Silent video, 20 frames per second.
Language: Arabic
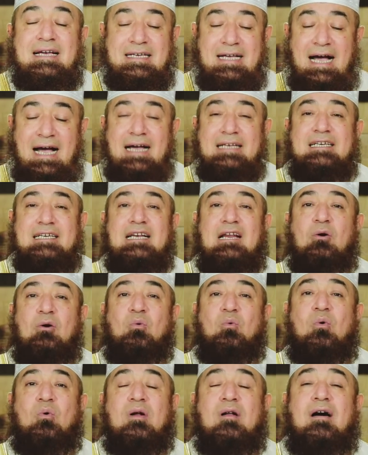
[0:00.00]
يعني
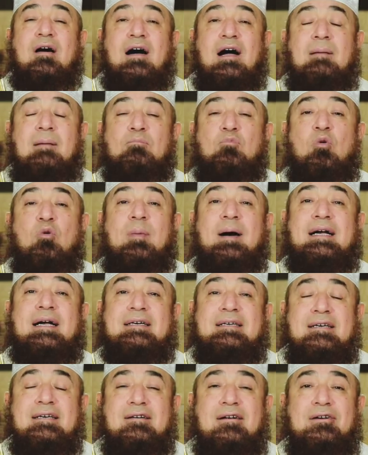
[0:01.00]
لو راح
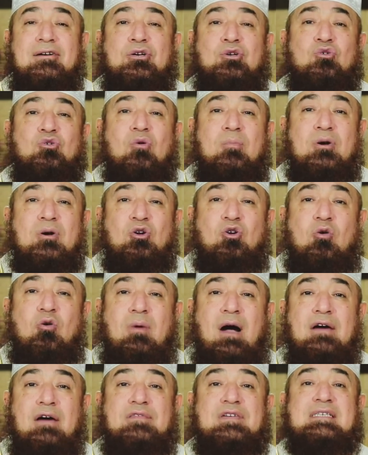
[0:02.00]
مبكرا يوم
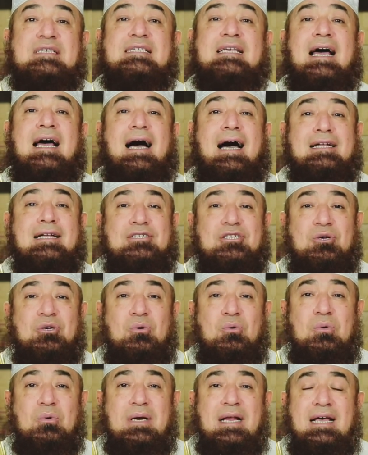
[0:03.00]
الجمعة في الساعة
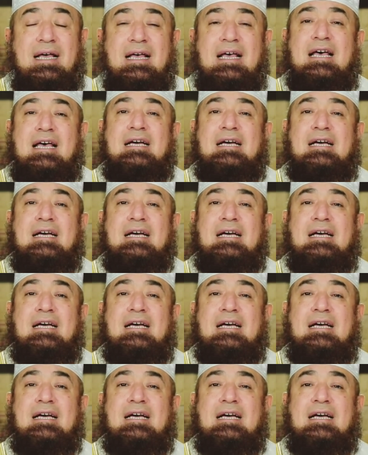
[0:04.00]
الأولى